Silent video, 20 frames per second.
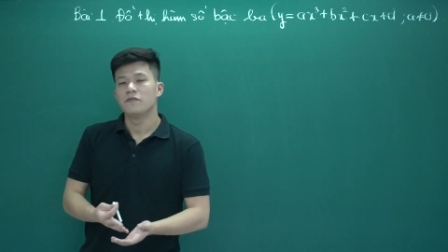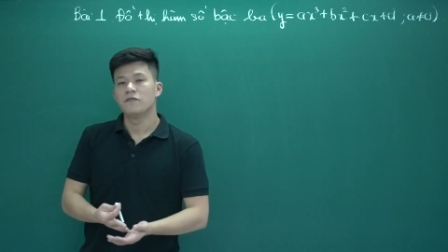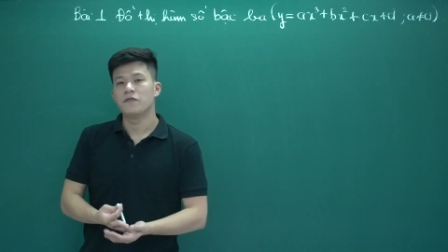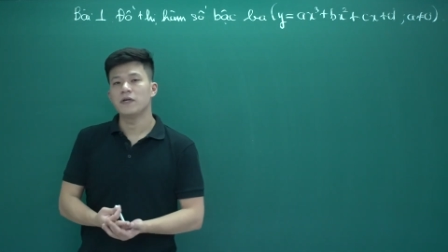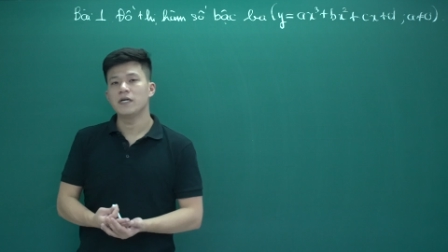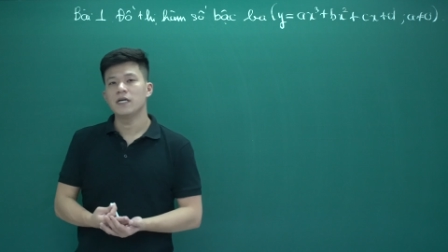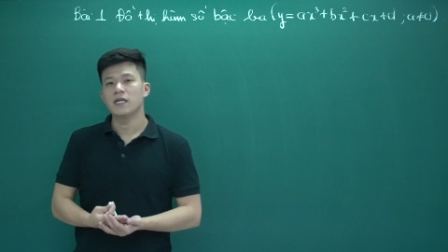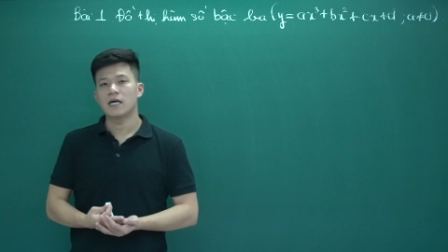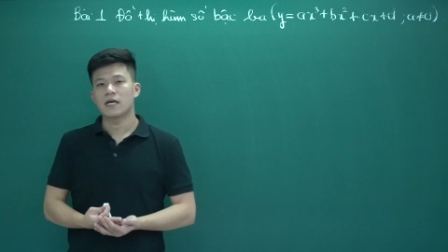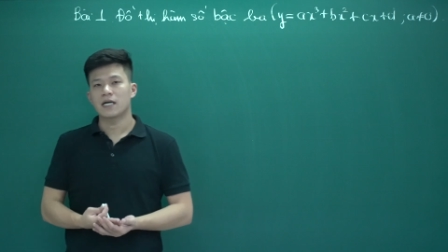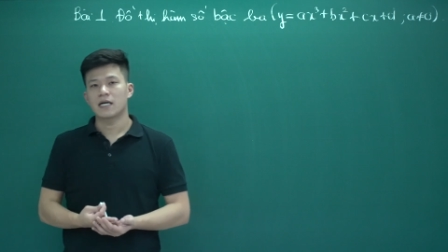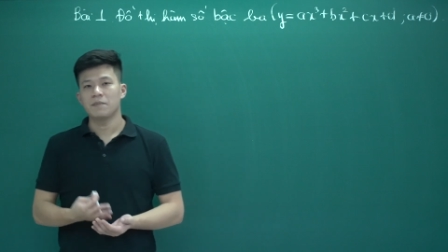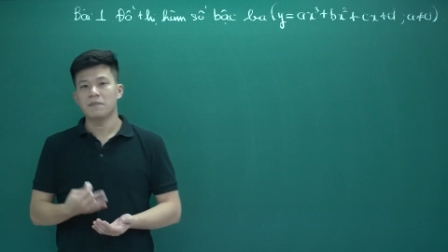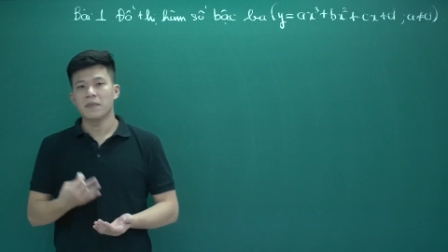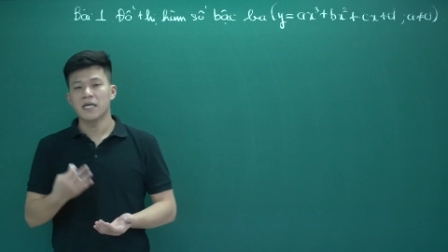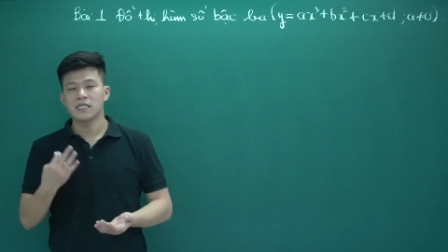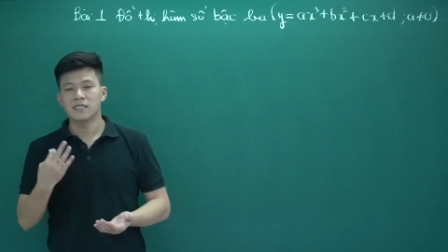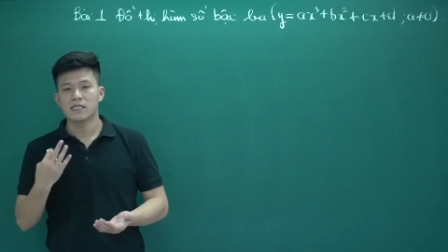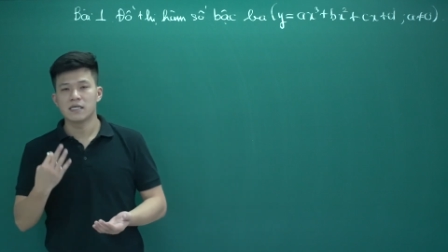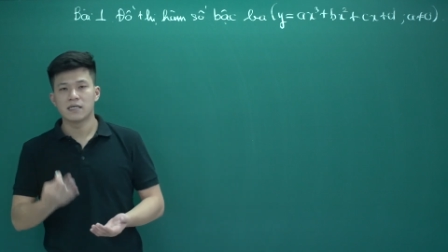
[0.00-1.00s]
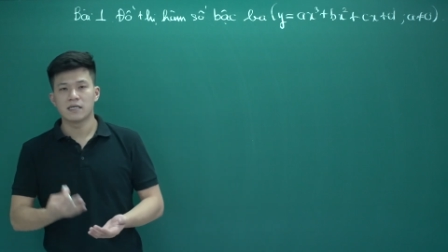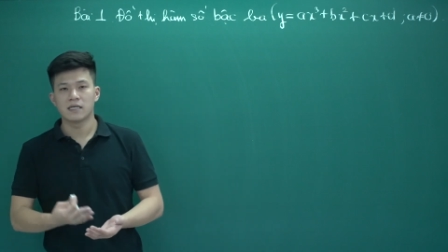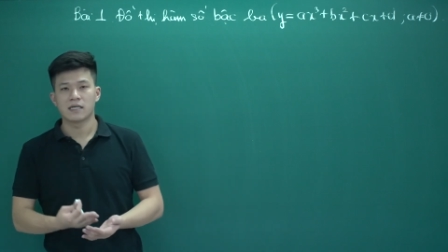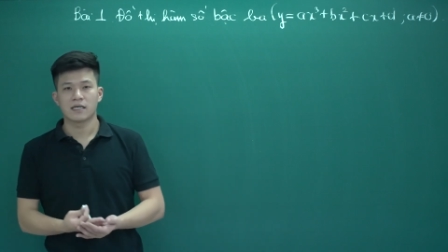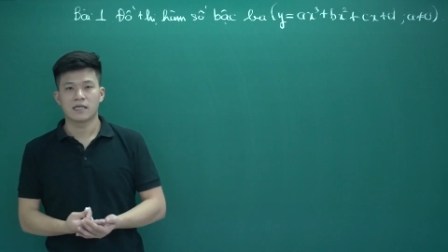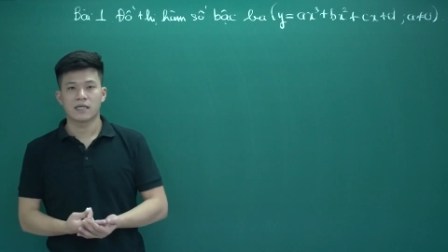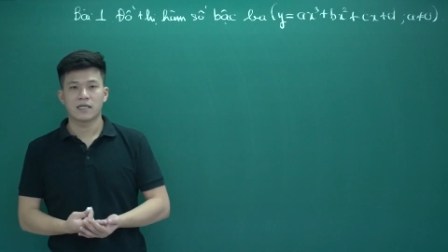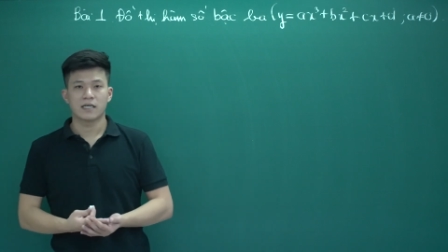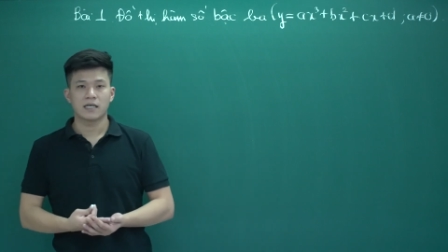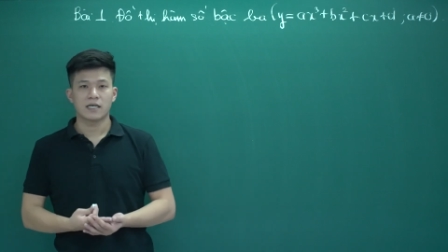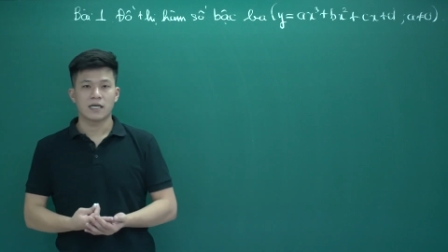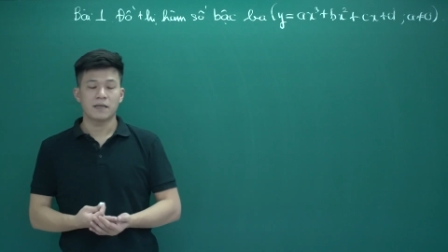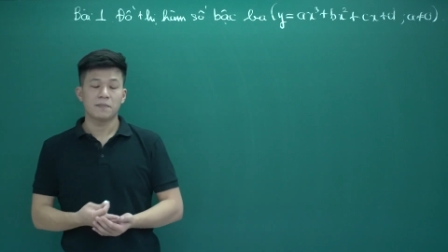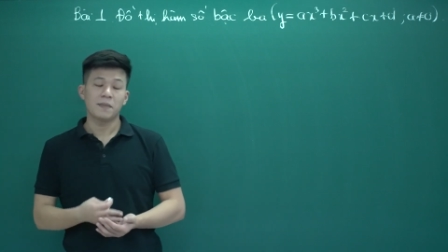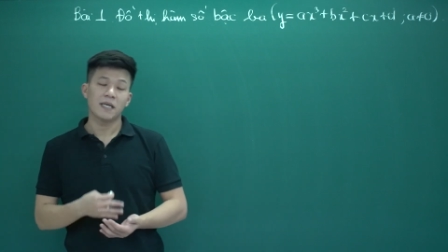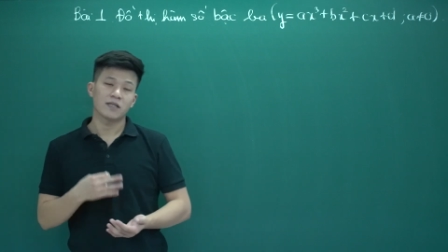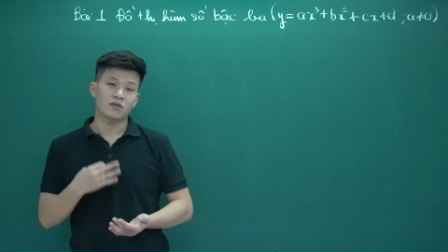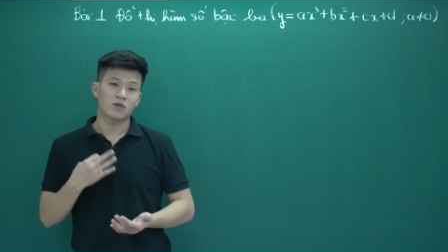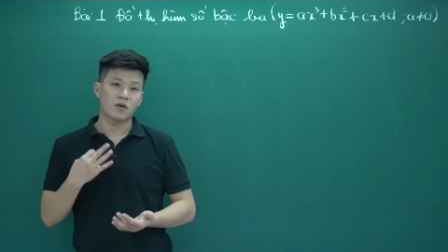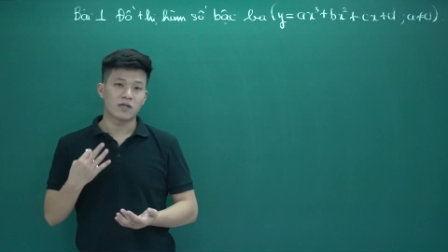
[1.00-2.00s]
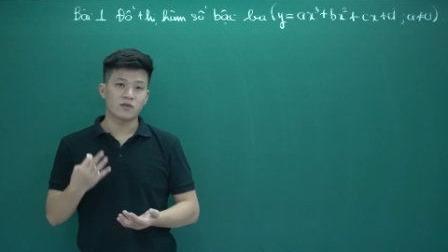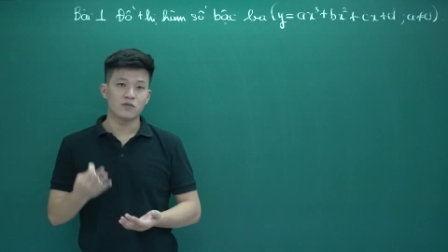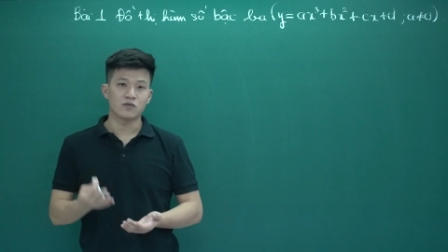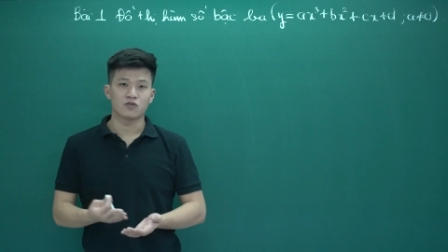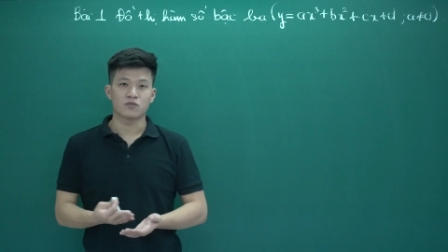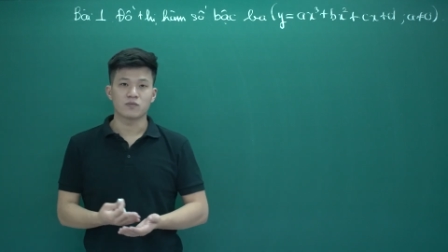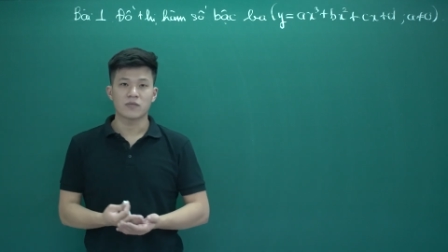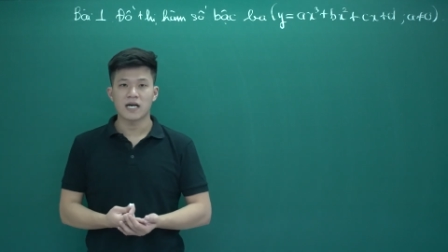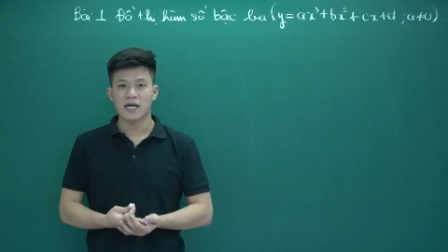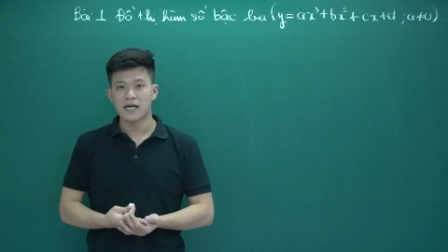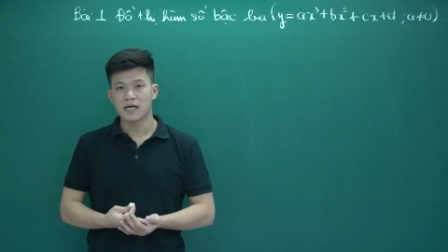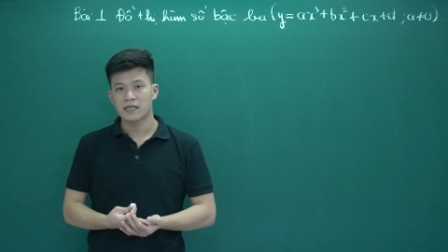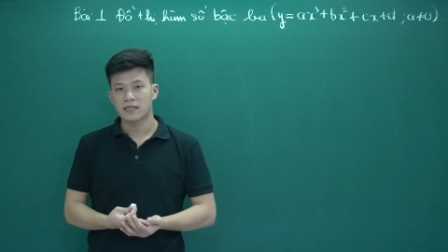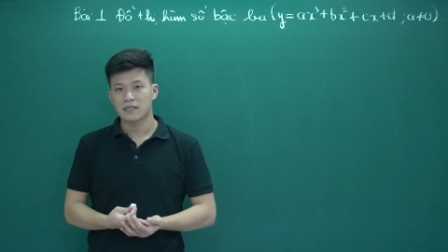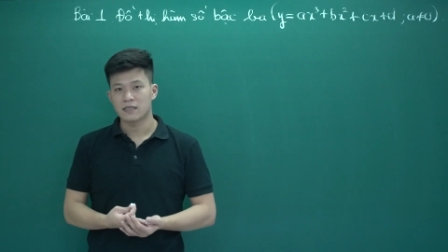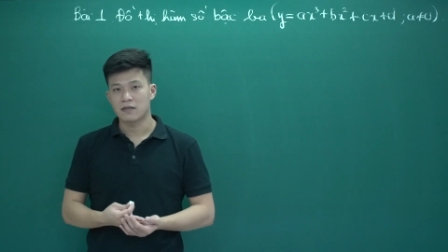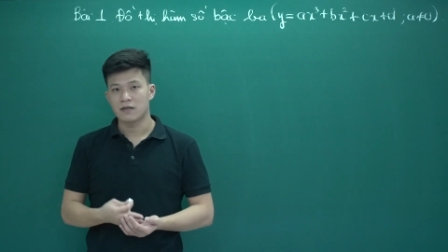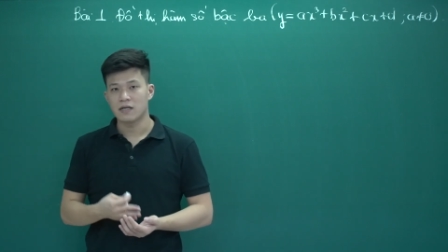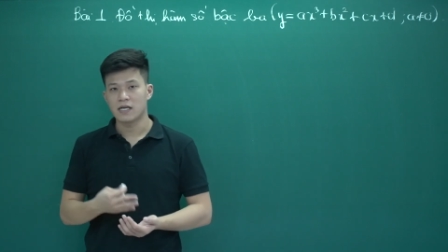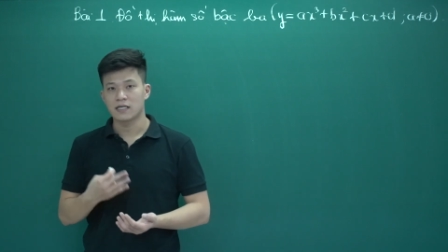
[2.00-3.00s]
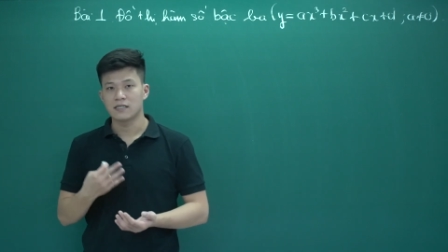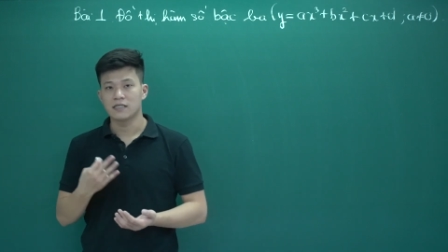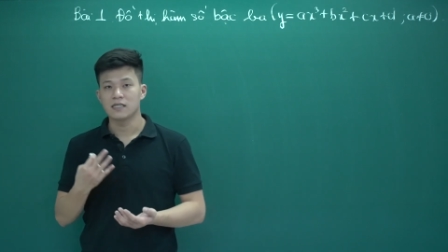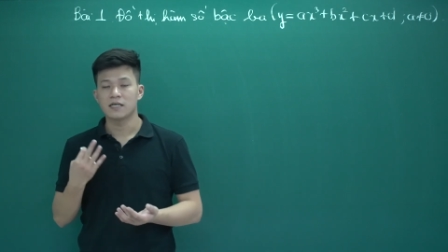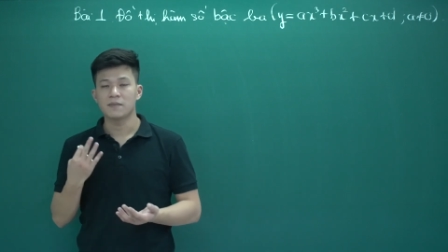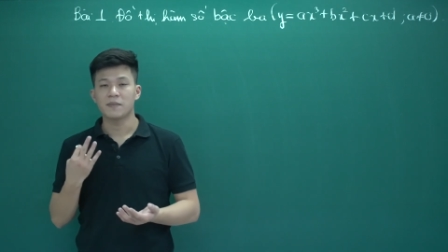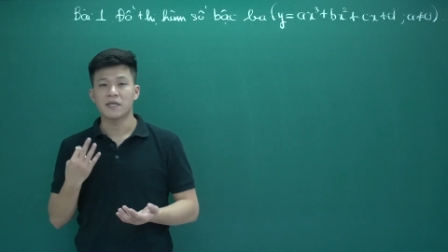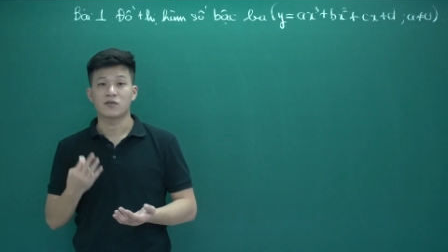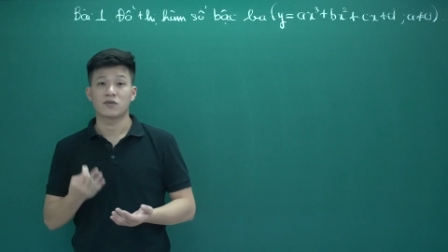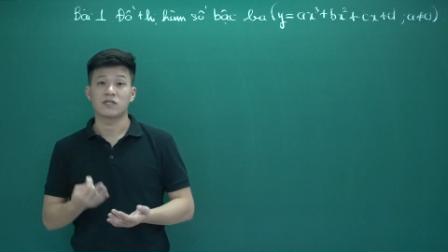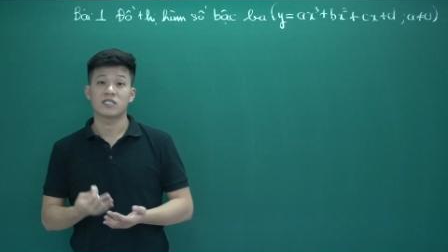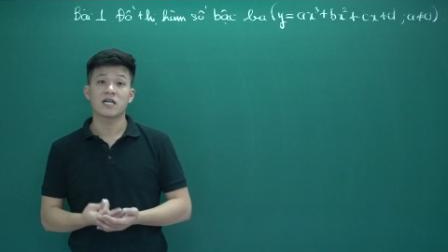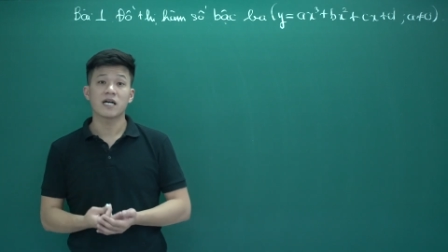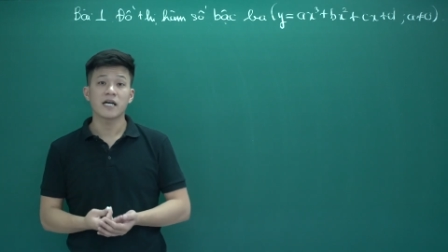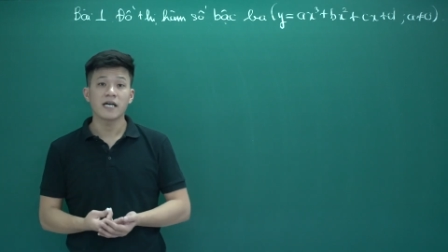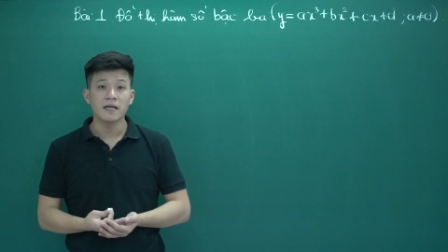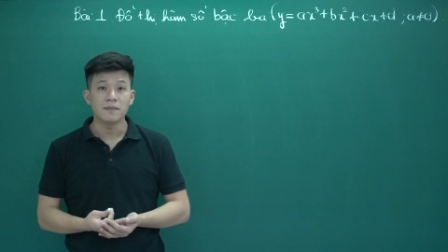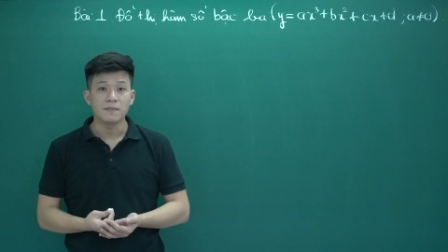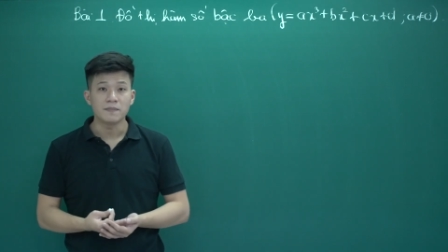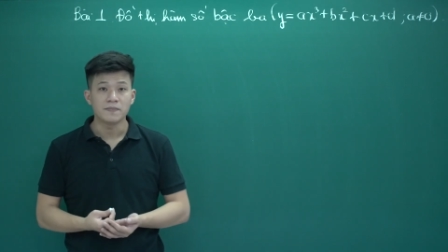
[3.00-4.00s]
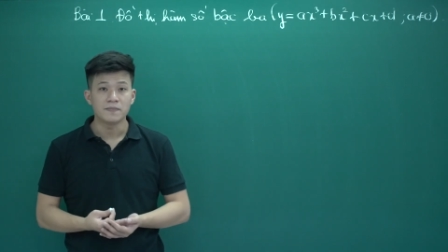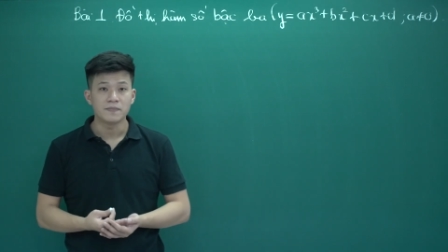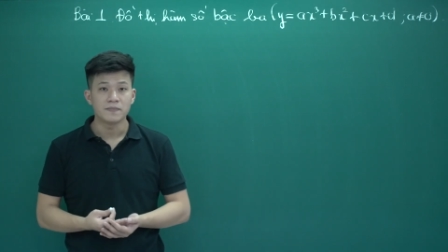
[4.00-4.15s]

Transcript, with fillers: vì là cái bây giờ là cái bài toán của chúng ta nó là những cái bài toán trắc nghiệm